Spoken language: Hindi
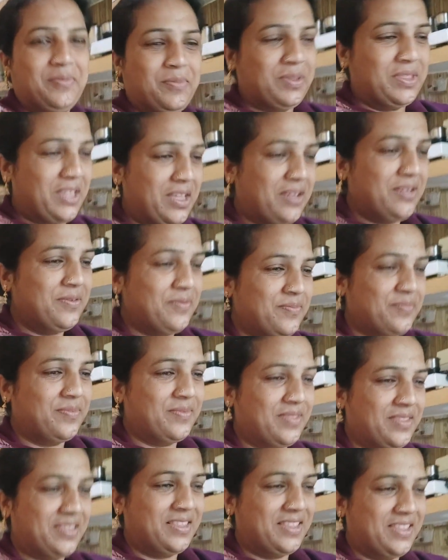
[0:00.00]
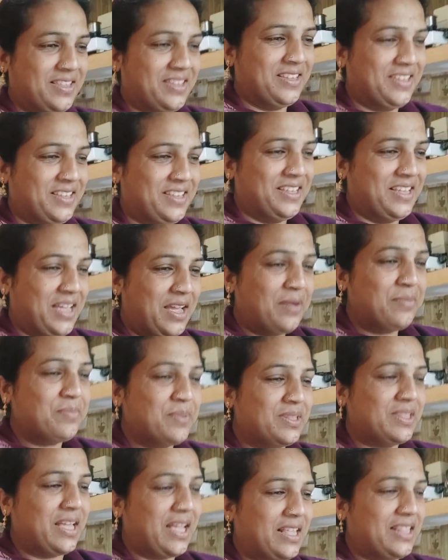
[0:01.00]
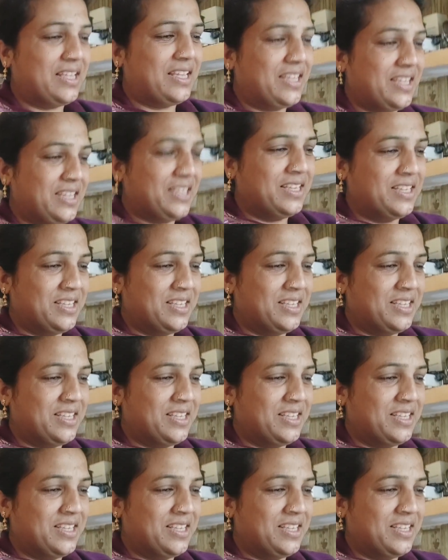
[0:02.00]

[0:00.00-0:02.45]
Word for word: बता हम बता दें